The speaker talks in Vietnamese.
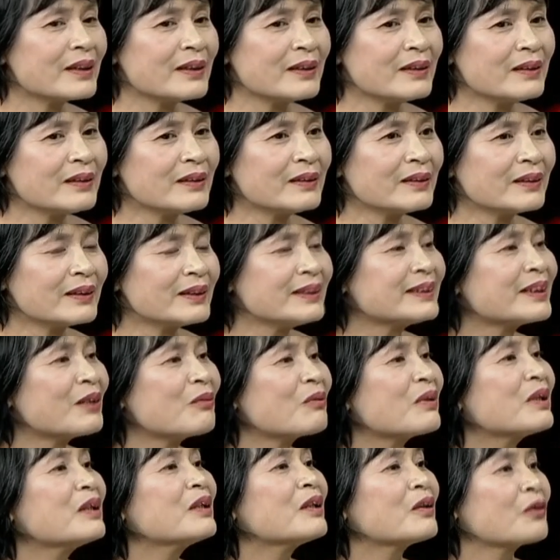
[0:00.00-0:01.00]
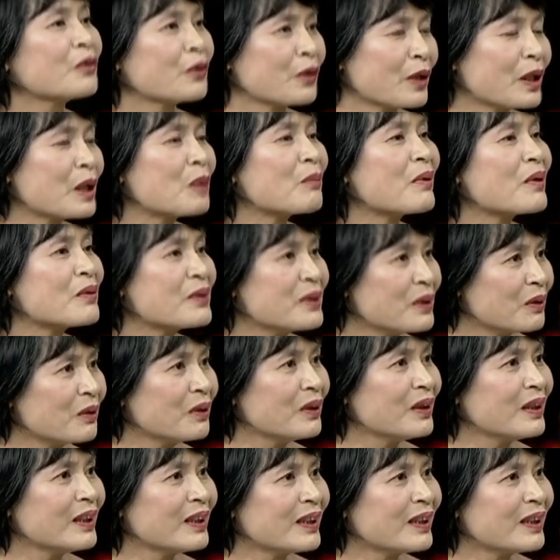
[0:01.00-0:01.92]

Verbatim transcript: cái cái trọng lượng của nó là bao nhiêu.